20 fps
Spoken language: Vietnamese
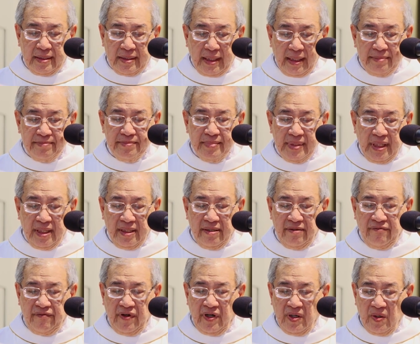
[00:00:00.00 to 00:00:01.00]
tam nhật
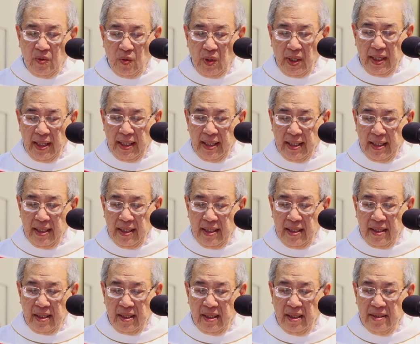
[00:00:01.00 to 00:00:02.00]
vượt qua
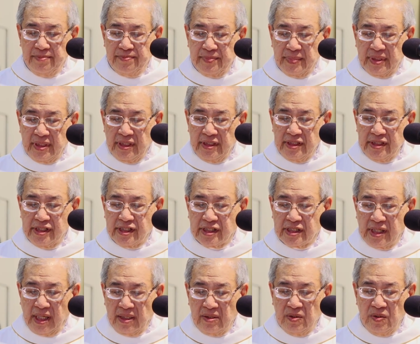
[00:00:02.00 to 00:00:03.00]
gồm thứ
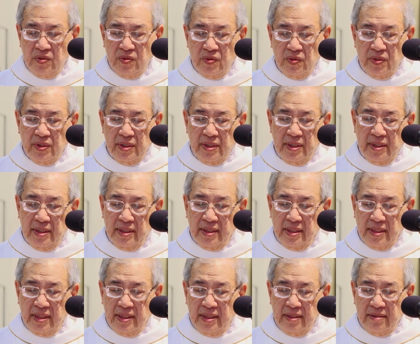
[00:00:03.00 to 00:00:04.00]
sáu
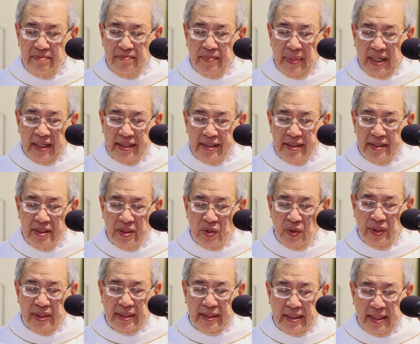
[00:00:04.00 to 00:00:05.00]
thứ bảy
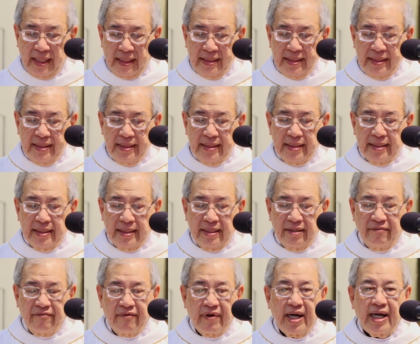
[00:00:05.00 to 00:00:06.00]
tuần thánh
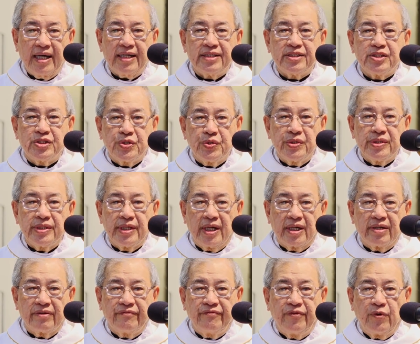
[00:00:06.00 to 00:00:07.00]
và chúa
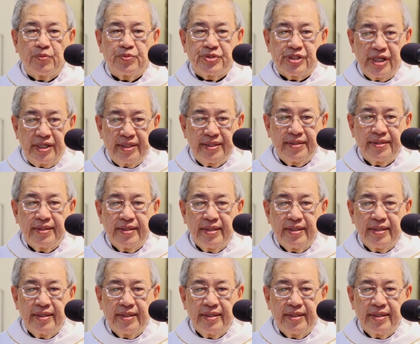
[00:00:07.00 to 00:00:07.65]
nhật phục sinh